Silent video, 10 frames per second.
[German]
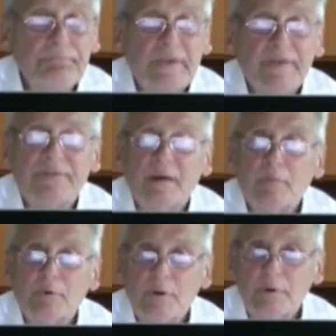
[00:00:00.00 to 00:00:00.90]

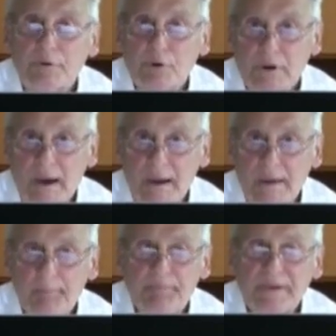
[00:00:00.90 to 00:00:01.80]
Istanbul,
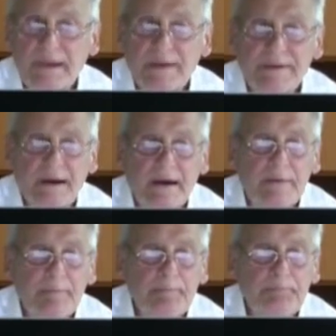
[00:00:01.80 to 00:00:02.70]
Türkei,
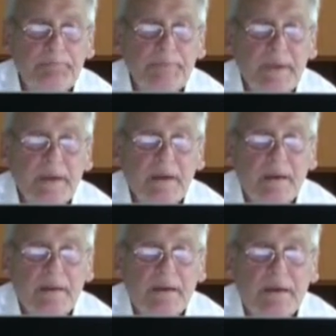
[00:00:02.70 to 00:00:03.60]
Katar.
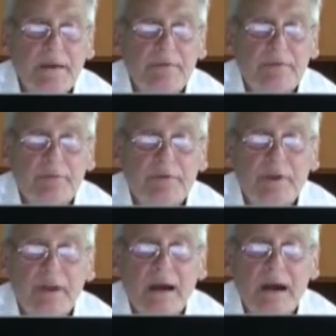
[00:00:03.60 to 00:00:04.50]
In der Krise zwischen
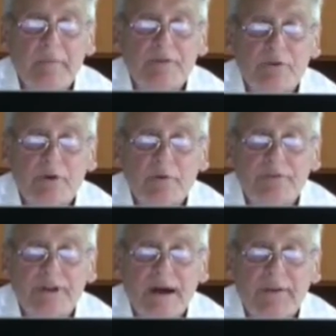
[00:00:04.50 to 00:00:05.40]
den arabischen
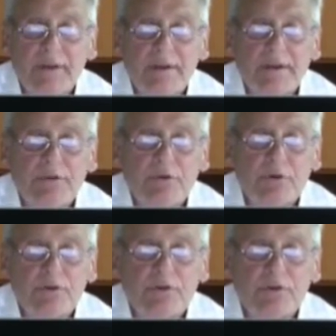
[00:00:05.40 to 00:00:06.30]
Golfstaaten hat der
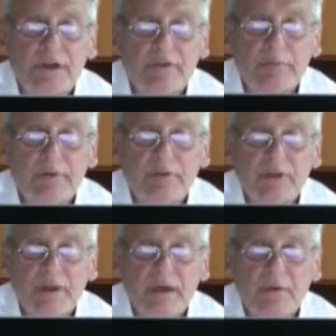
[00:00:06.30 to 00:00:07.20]
türkische
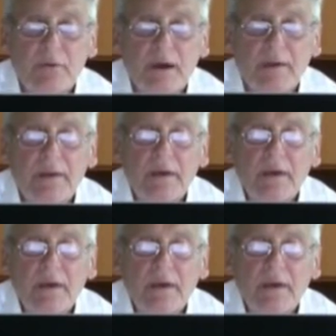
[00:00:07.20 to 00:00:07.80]
Staatspräsident Erdogan